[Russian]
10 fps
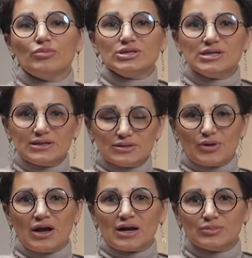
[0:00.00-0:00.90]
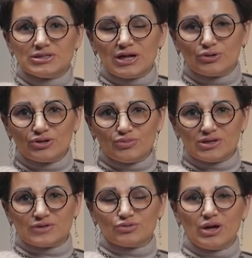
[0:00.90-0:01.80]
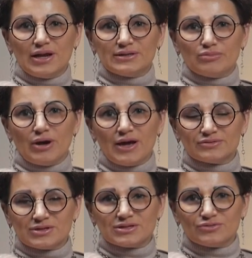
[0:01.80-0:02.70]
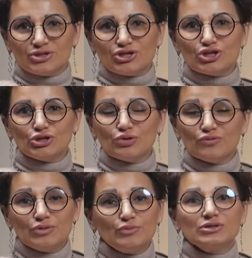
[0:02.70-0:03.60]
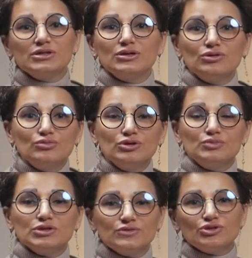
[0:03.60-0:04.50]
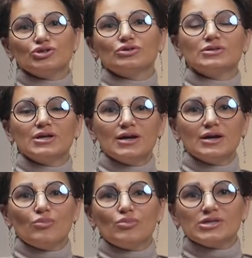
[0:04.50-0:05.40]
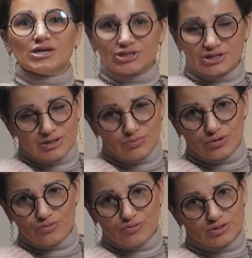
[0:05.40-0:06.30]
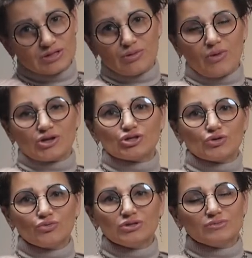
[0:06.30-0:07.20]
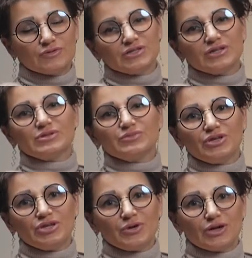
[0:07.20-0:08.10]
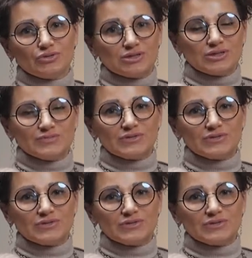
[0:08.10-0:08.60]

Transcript: Добрый день, это программа «Диалоги». Меня зовут Галина Бай. У нас сегодня очередной выпуск, и он будет посвящен пассажирским перевозкам, маршрутам и всем изменениям, которые